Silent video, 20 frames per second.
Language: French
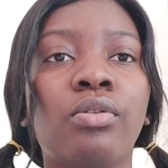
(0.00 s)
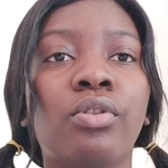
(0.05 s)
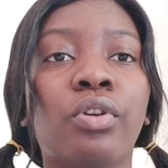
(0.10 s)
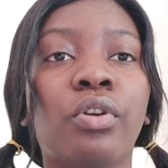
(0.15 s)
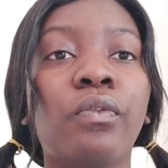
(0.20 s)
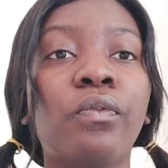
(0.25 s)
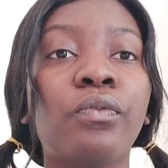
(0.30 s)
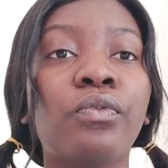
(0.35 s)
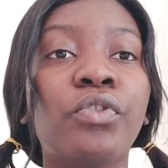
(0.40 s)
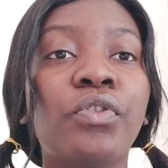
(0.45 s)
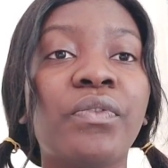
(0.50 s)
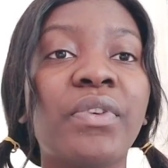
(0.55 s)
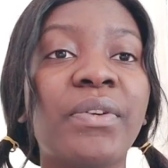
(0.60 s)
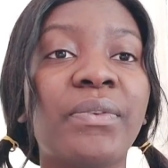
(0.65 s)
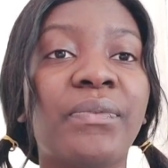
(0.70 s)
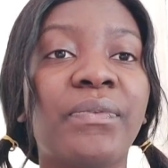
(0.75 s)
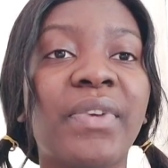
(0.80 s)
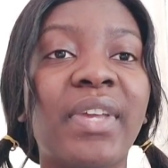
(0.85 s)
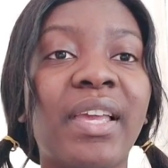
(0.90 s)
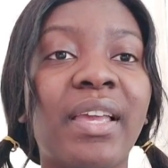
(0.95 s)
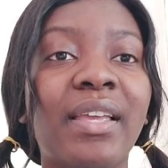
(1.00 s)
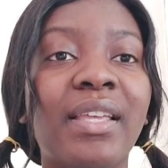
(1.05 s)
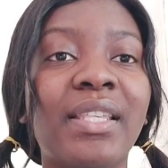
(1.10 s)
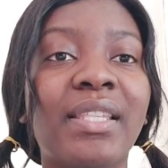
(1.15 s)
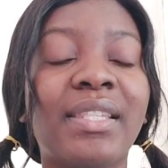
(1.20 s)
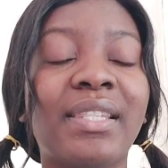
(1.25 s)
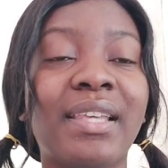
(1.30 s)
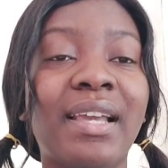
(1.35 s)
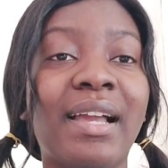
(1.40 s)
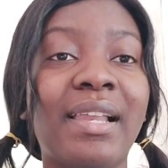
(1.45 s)
ce que vous devez faire,
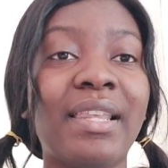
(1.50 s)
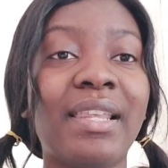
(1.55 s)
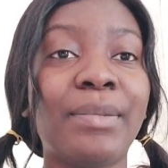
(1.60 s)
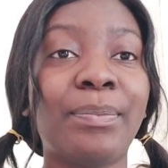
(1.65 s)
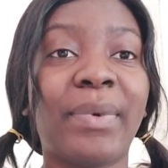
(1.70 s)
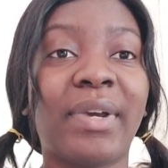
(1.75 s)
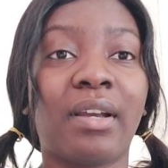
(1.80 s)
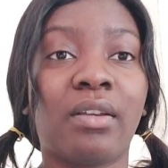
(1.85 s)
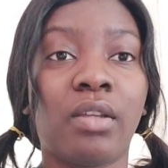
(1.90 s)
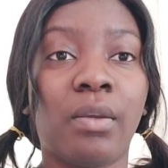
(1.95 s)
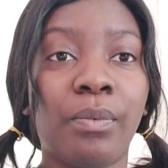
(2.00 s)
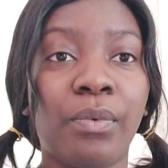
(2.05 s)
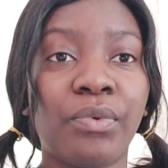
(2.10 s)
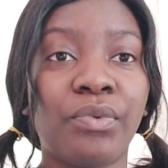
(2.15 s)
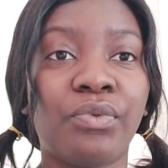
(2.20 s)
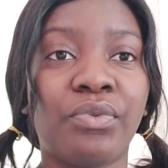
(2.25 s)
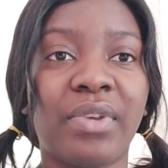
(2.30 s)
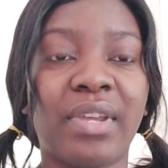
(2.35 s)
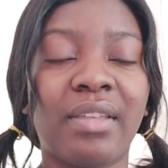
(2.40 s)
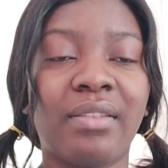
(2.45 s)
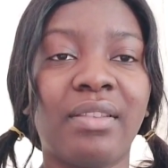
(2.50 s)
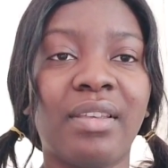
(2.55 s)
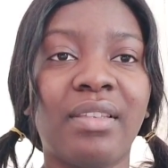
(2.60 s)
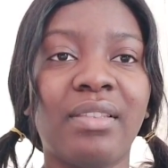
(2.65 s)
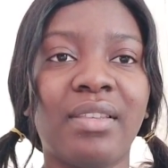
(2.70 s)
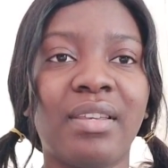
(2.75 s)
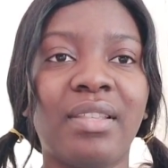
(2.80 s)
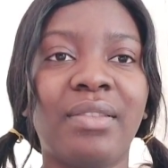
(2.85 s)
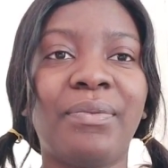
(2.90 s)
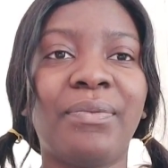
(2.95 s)
c'est aller par exemple sur
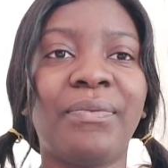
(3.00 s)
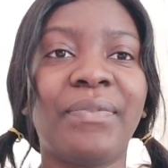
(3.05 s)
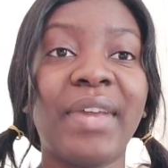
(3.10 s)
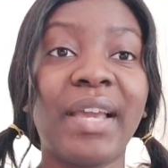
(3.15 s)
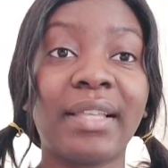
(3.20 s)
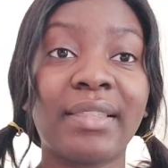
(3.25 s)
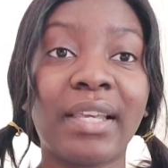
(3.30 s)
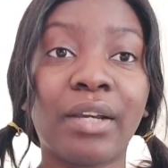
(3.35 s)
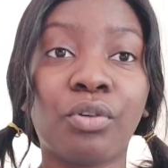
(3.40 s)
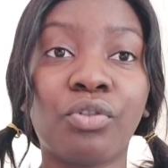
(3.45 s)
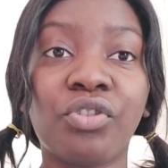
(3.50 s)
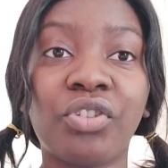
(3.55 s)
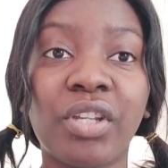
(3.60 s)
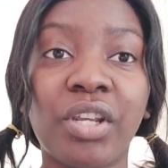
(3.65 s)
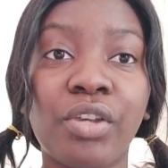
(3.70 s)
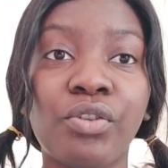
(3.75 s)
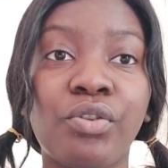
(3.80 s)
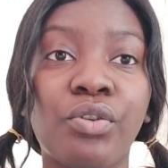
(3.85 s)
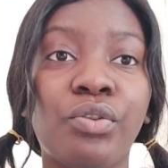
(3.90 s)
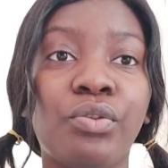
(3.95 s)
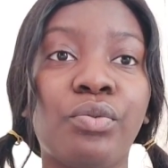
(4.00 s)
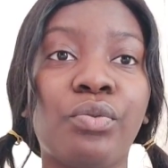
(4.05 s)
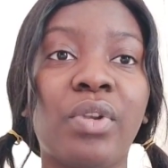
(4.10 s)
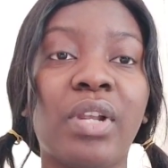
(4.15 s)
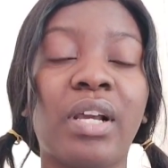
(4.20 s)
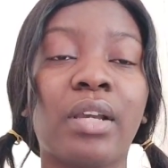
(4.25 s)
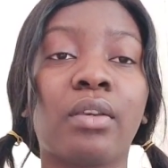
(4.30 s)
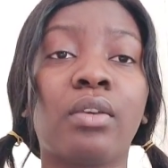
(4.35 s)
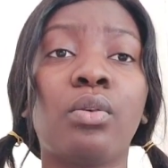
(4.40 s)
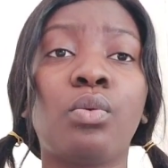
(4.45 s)
Internet, faire des recherches sur
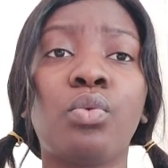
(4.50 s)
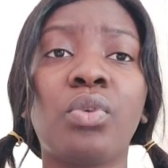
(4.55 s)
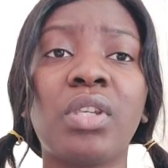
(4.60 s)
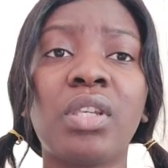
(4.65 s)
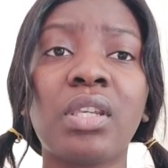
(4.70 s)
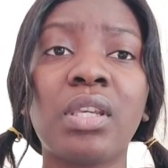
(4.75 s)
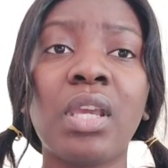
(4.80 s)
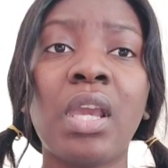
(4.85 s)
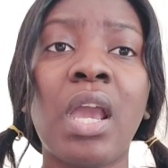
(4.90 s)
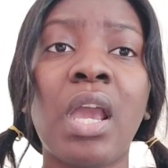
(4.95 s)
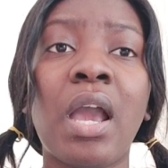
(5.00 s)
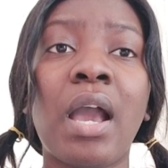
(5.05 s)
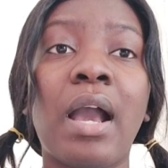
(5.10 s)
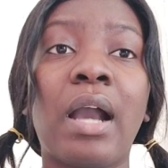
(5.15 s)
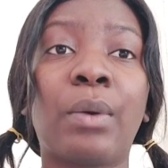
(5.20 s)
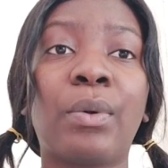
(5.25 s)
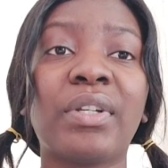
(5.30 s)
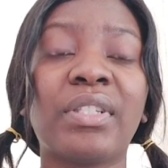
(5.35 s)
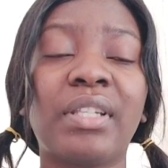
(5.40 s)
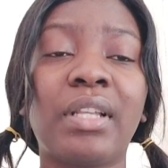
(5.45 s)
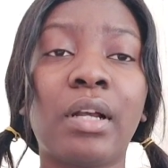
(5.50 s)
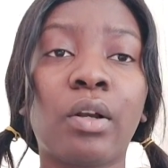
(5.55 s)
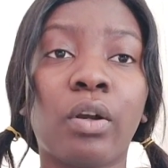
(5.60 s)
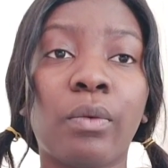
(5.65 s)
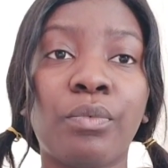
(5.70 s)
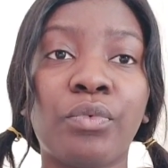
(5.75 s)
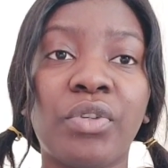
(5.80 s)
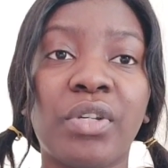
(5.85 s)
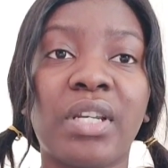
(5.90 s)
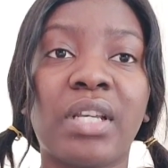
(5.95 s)
la QI, à quoi c'est la
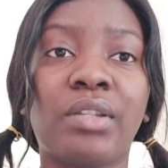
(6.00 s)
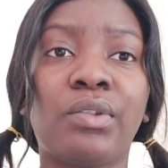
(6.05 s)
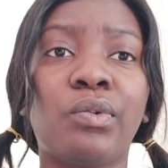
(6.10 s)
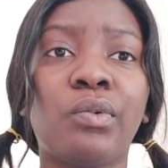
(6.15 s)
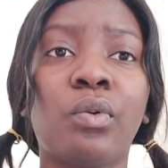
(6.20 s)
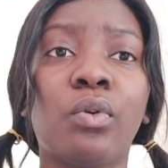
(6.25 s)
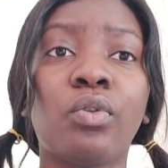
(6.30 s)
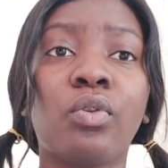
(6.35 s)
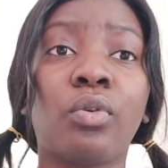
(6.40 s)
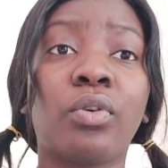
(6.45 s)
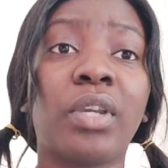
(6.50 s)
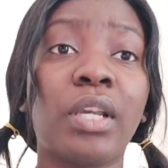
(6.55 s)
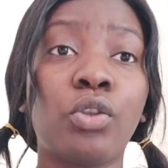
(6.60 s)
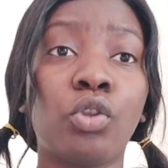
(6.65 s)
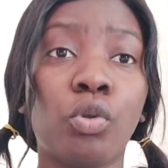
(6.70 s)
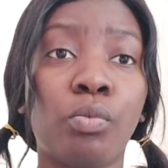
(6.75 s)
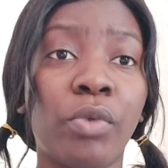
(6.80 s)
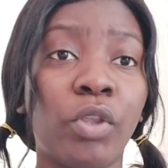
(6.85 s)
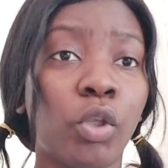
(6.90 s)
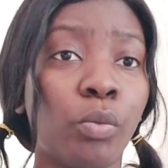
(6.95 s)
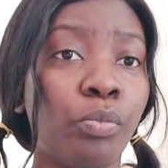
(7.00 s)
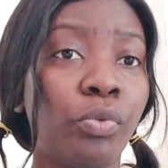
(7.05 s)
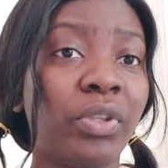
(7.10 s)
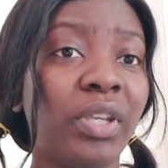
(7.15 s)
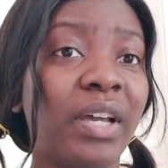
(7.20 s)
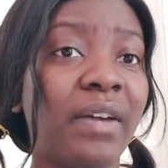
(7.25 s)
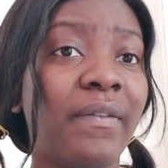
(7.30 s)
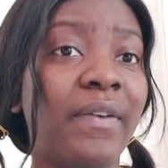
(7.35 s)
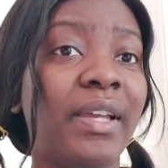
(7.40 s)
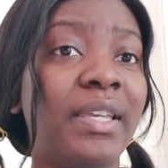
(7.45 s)
communication, dans quel domaine on peut
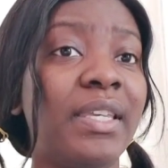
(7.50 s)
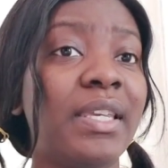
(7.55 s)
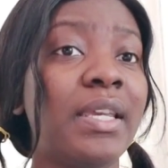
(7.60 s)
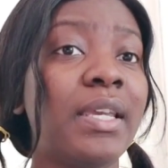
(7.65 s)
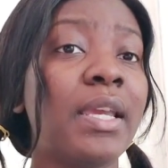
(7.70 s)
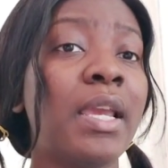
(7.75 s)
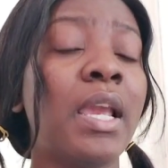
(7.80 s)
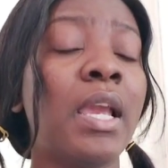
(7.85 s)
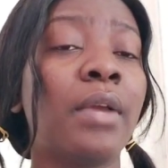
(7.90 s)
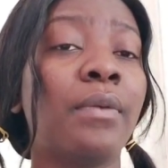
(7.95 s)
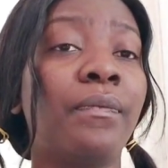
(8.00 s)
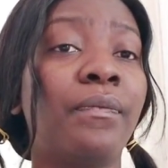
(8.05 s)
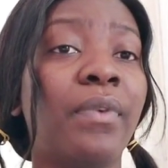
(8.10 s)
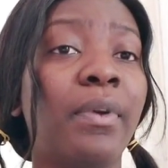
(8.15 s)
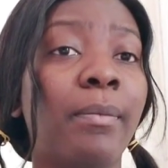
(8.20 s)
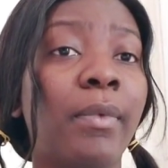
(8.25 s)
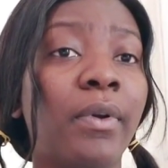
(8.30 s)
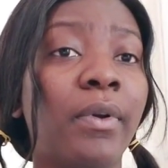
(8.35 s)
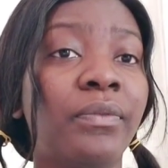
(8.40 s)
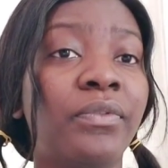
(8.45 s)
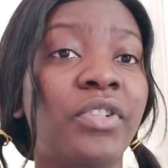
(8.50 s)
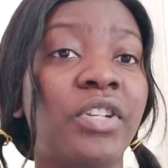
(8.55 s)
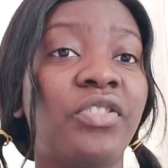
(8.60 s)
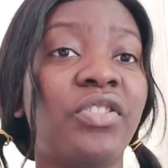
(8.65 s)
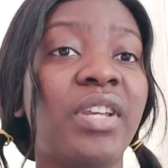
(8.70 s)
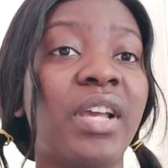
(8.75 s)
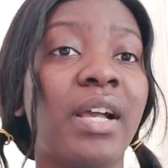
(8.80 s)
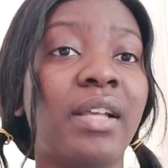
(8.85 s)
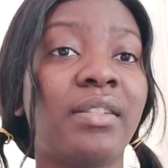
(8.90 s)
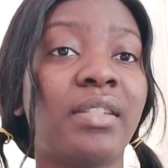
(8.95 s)
travailler. Vraiment,
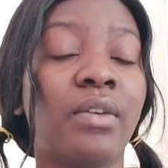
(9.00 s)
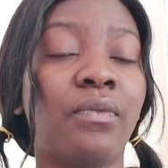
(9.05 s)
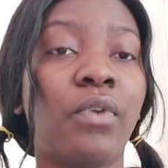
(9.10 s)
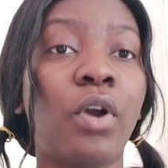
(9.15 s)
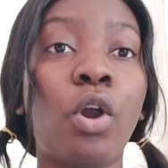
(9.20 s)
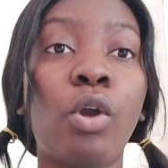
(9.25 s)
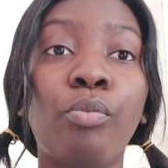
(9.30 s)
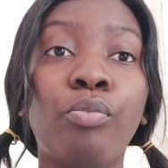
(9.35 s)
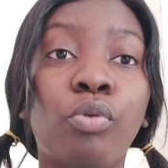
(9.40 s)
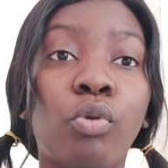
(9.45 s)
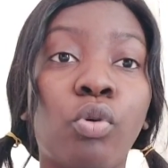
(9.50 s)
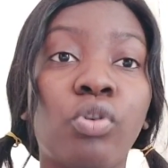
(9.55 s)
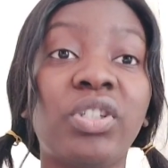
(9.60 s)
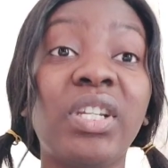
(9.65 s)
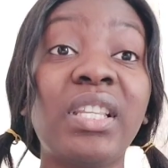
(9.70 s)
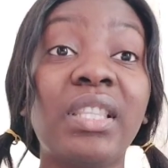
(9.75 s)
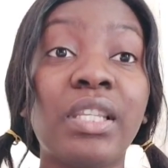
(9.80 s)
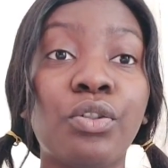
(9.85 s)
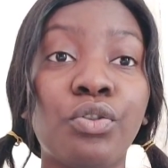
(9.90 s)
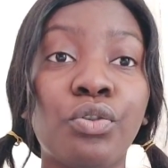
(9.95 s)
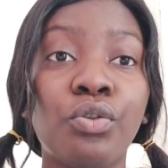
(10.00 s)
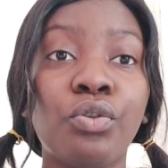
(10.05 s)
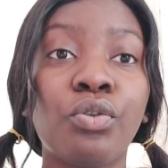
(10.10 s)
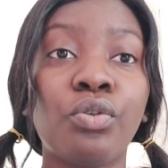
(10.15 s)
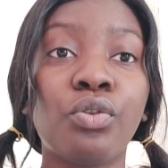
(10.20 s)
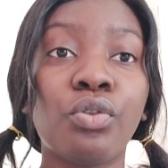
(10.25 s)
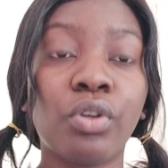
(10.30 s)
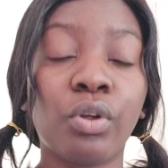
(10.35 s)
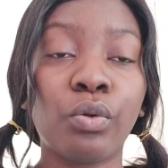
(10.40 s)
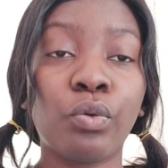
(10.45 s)
chercher à savoir un projet
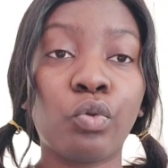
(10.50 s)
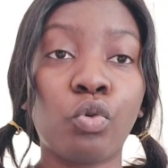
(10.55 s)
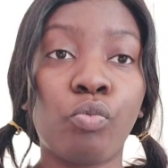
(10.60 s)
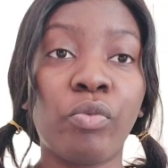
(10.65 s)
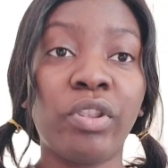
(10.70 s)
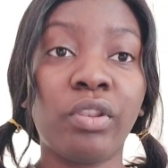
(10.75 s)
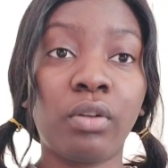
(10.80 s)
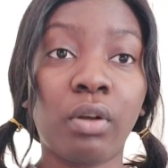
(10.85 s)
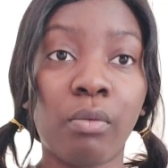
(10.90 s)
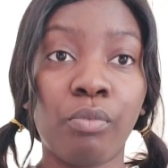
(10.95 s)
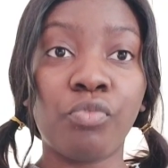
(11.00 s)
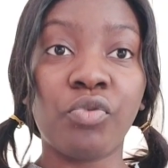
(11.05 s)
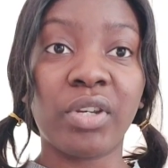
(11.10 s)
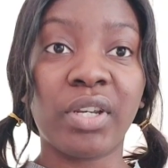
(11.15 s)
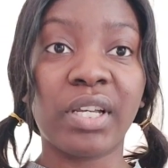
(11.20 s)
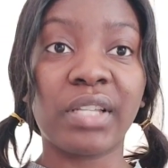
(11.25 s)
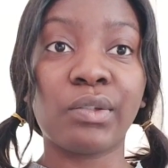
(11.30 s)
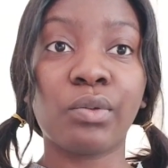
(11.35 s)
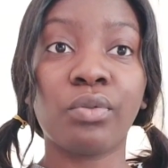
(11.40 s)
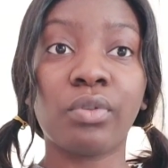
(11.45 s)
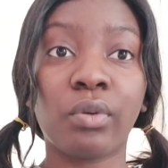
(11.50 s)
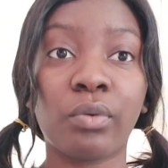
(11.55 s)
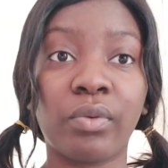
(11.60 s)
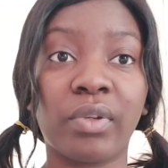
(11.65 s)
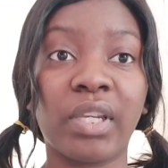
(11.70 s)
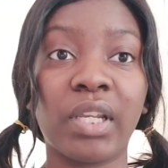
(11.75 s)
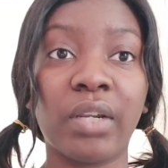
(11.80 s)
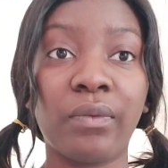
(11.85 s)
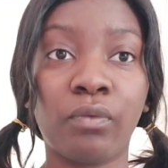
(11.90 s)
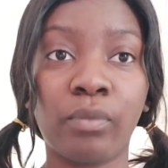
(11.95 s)
d'étude dans le domaine de communication dans
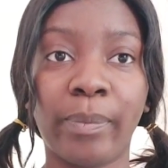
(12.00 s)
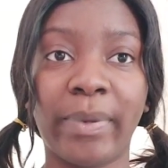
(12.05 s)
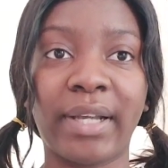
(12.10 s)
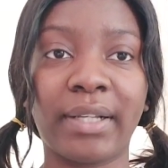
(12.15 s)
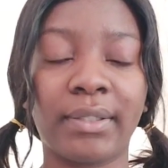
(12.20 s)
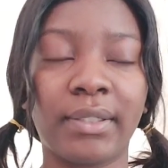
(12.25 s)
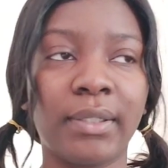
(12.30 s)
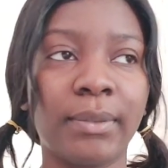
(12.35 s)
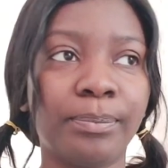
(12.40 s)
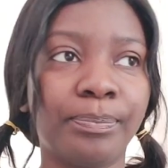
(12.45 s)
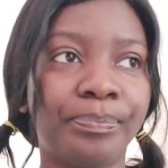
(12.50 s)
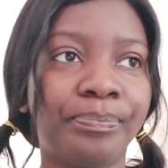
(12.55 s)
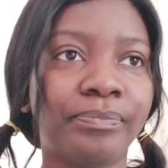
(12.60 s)
lequel vous partez.